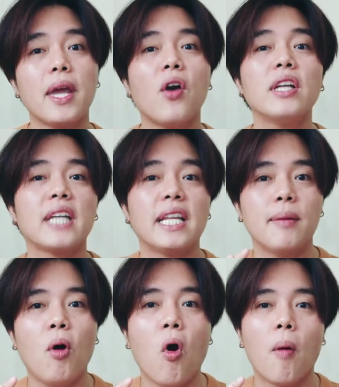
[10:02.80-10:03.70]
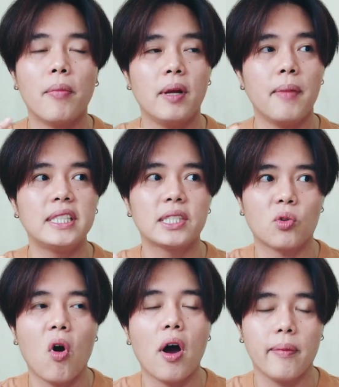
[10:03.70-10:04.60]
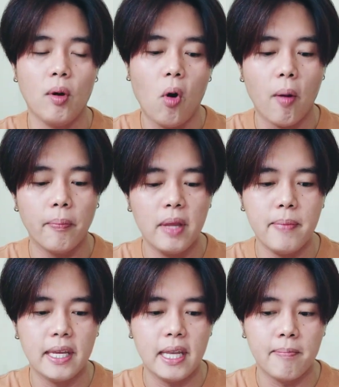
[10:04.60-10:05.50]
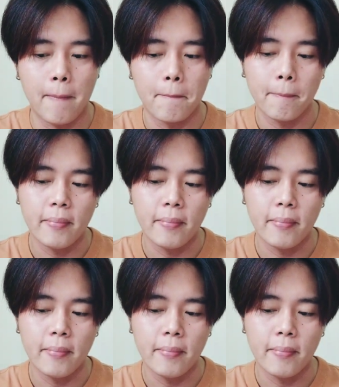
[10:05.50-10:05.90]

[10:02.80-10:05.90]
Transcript: ไม่ค่อยใช้น้ำหอมหรือไม่สตรองกับน้ำหอมที่มีกลิ่นแบบ